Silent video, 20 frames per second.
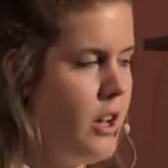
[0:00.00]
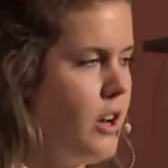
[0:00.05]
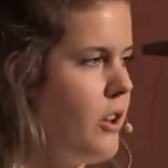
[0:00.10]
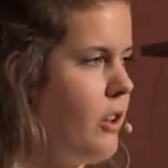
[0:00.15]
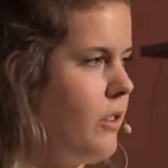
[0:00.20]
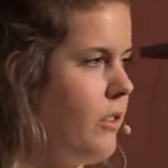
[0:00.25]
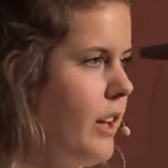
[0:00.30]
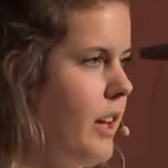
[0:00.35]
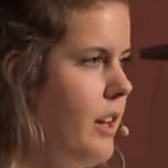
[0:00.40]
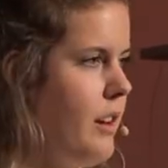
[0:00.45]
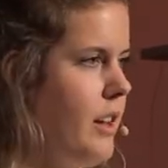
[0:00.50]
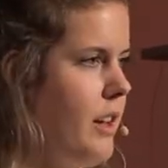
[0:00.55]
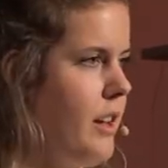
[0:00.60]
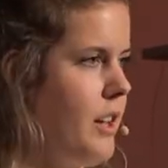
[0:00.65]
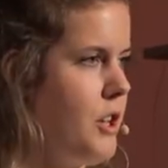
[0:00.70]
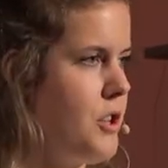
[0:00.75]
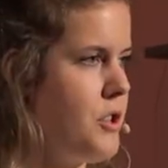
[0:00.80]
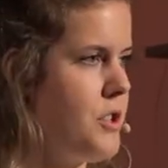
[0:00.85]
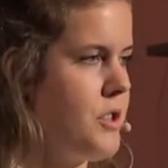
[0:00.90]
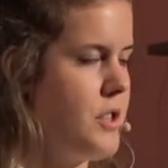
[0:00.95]
Dort drinnen
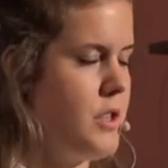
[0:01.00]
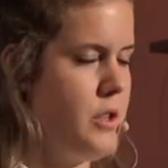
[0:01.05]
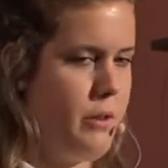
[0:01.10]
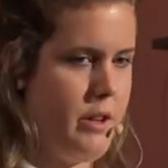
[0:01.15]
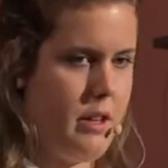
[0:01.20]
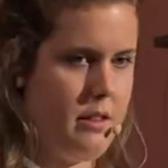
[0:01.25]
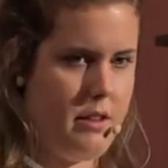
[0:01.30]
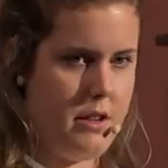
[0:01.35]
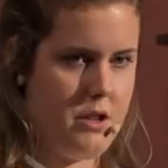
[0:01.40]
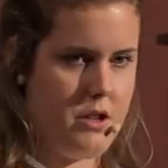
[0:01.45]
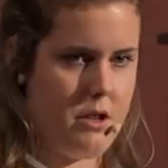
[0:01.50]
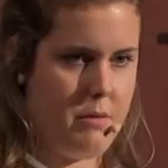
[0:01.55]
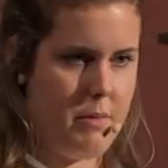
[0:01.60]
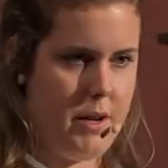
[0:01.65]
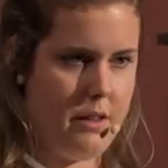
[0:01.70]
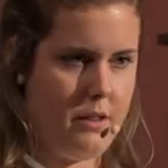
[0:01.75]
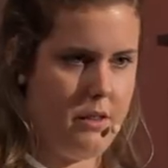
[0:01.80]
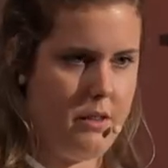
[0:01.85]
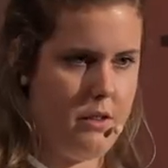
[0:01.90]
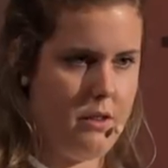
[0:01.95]
ist das Neue
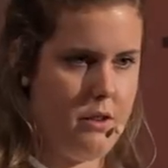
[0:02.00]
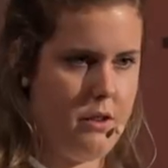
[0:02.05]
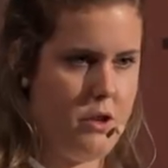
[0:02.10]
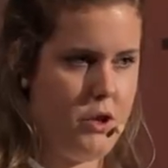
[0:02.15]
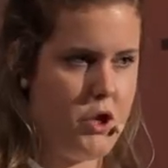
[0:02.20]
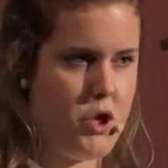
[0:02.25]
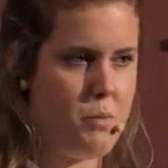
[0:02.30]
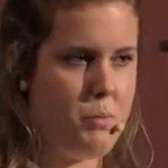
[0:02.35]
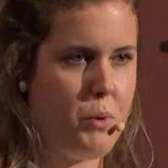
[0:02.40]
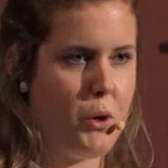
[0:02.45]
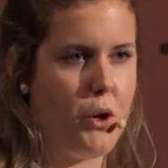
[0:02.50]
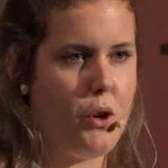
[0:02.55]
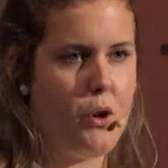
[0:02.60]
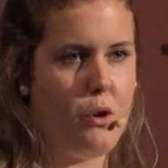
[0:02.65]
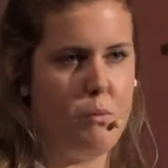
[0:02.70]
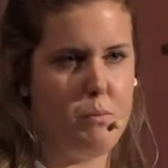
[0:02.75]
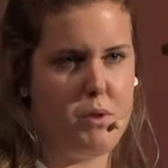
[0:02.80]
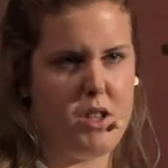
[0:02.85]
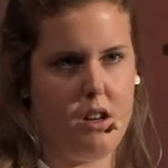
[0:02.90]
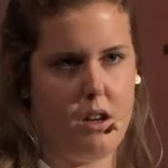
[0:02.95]
Testament, die Sprüche
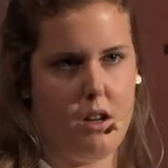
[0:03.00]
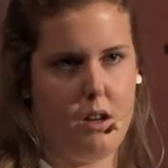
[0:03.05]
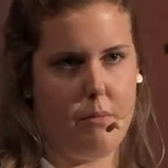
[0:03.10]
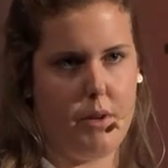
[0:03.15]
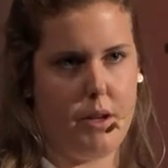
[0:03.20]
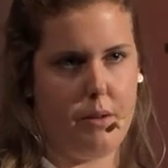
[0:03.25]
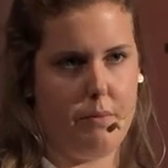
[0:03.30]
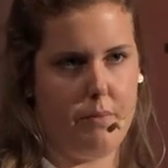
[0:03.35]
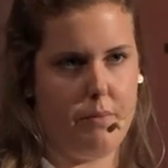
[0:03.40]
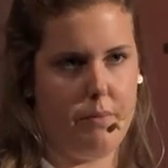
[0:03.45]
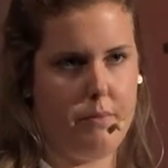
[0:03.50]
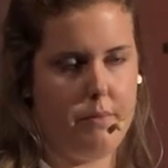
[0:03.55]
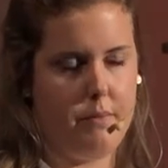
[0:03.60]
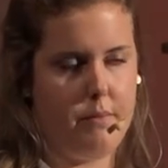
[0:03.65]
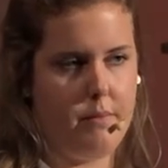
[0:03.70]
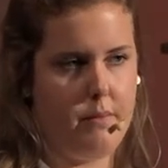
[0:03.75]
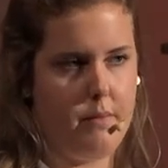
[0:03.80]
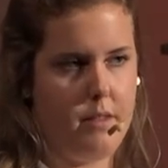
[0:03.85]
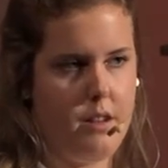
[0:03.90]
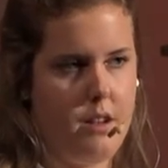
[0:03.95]
und Psalmen.
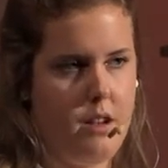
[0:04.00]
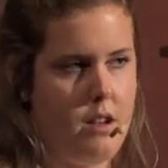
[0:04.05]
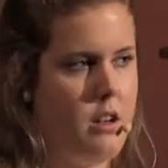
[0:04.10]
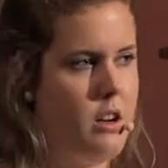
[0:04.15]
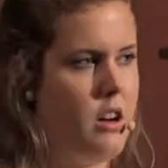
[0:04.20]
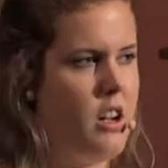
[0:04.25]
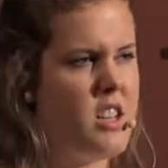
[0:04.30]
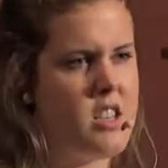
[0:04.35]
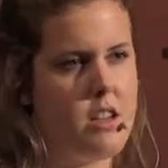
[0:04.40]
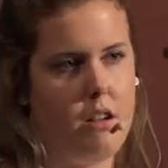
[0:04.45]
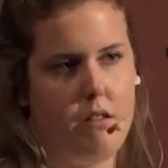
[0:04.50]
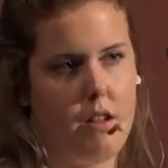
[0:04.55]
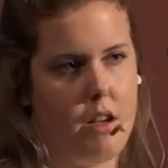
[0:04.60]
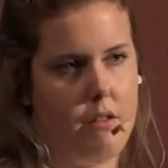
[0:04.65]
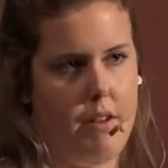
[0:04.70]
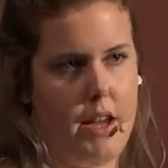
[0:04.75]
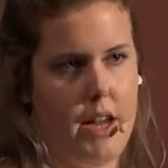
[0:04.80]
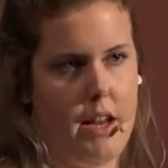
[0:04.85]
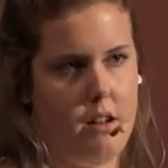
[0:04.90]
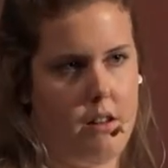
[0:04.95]
Alles andere
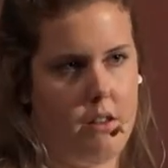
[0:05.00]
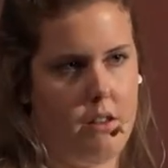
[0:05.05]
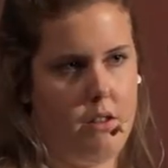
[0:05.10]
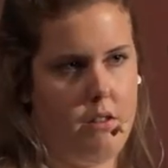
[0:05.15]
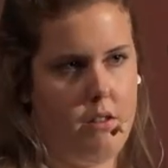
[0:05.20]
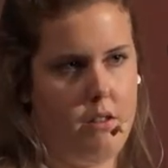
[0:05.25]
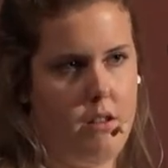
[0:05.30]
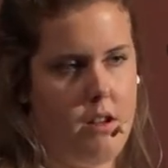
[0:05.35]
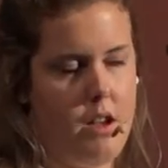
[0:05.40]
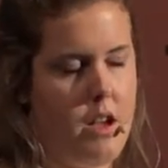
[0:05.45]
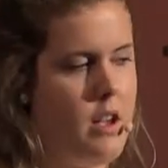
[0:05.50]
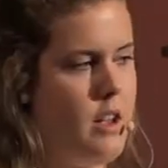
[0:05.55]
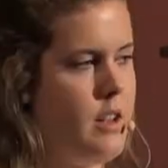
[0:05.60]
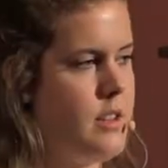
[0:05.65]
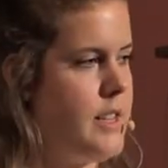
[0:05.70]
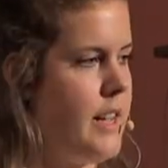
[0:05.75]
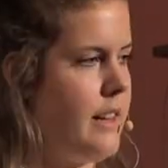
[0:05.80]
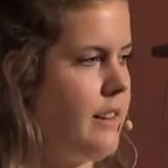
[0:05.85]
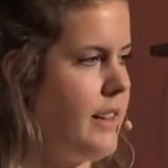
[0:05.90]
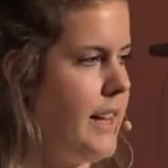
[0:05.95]
fehlt.
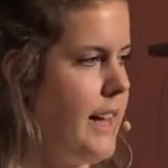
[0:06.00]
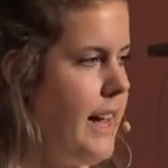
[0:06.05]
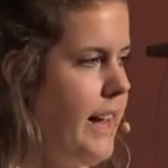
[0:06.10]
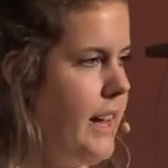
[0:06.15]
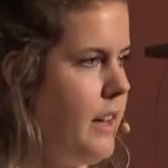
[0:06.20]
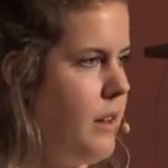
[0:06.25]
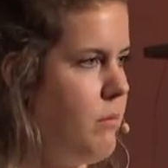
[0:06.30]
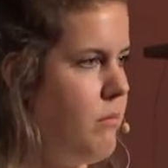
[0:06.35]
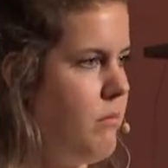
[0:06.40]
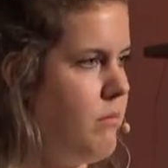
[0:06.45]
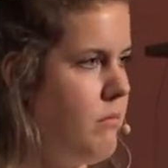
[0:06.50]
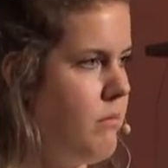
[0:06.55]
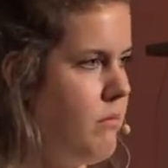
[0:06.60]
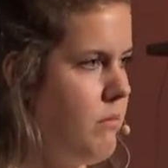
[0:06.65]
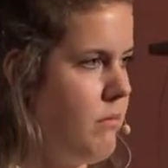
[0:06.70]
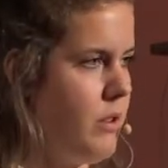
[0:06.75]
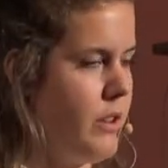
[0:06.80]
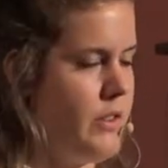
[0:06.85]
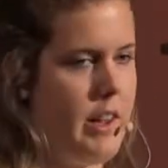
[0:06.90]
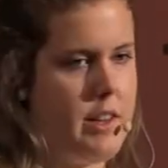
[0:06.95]
Es hat keine
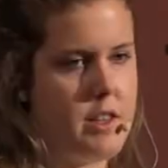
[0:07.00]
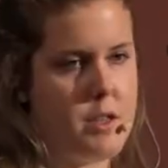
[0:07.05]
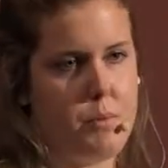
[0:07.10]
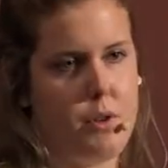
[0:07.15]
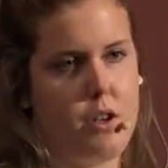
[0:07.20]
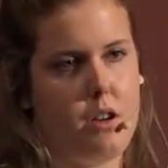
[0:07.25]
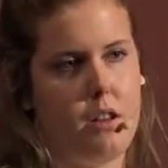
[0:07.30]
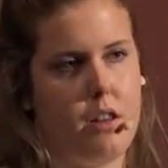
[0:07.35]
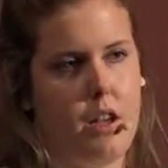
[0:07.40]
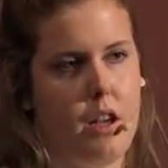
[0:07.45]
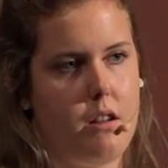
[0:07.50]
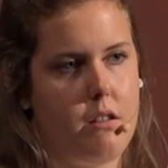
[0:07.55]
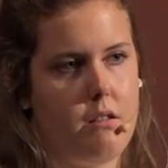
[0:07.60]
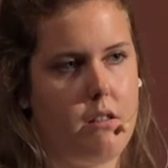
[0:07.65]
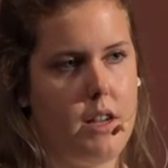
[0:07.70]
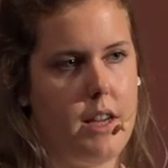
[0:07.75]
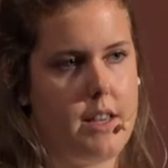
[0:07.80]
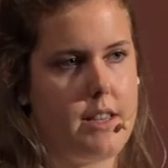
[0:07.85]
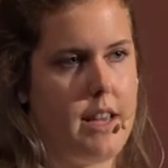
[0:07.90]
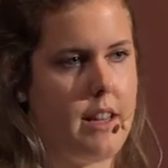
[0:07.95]
Gesetzbücher drin,
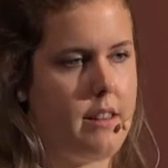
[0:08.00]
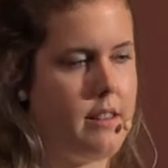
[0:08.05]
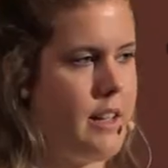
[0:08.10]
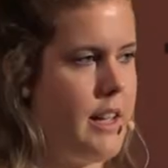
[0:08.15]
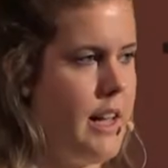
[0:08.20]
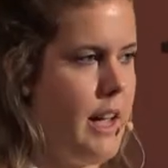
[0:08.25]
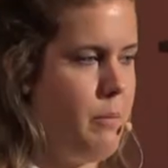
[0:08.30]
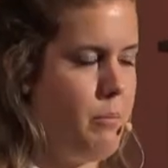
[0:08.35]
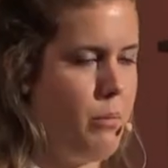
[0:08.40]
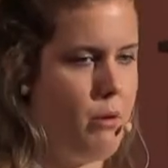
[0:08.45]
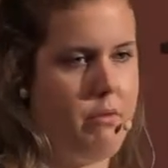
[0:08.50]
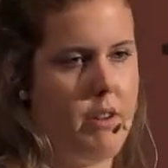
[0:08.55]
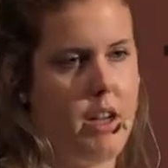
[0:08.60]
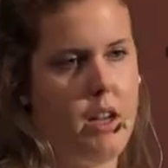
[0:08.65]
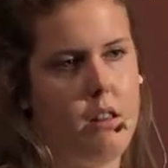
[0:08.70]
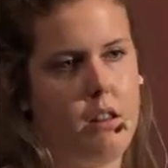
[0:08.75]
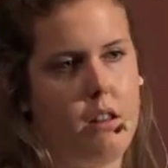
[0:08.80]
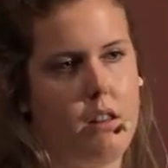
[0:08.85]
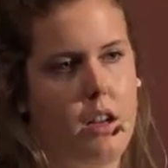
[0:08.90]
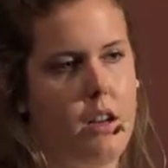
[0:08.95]
es hat keine
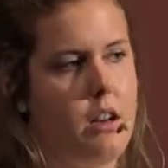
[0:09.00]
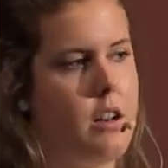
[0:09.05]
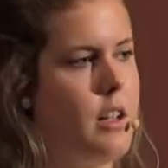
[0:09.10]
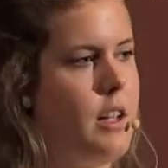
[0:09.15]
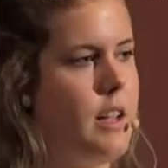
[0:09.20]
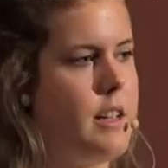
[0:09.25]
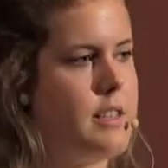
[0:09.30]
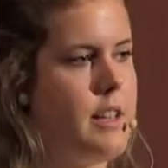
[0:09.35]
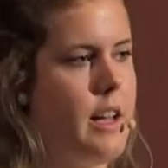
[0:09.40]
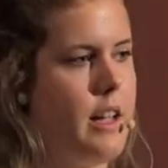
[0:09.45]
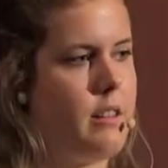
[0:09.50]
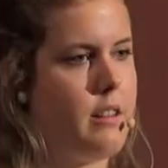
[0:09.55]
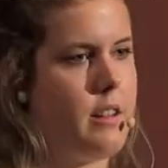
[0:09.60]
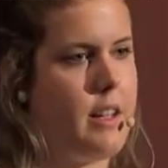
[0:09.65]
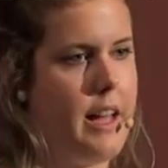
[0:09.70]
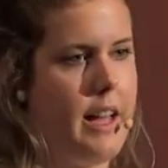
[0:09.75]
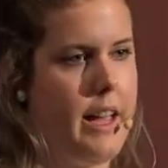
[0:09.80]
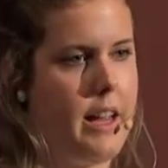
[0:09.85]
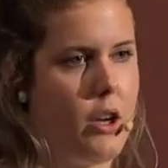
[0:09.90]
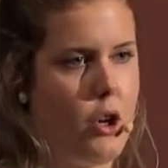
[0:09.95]
Propheten drin, es hat
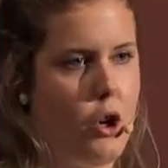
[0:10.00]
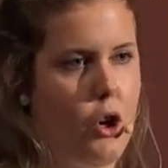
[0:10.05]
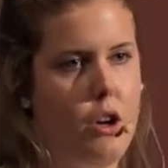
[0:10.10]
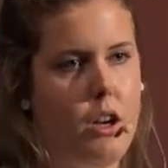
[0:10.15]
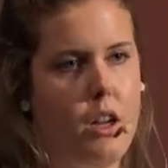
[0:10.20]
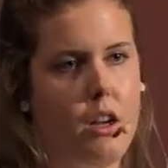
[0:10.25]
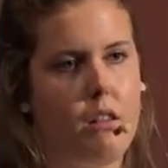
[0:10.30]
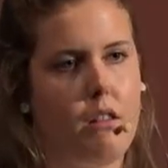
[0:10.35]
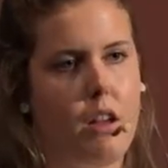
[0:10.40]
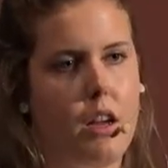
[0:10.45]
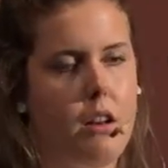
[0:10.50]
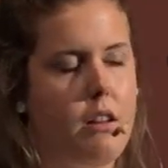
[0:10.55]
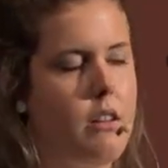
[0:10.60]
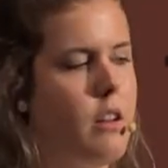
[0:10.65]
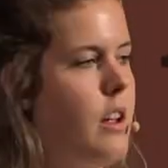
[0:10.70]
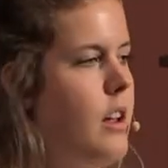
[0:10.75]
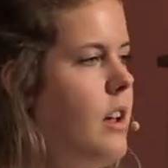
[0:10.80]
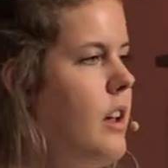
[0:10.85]
keine König drin.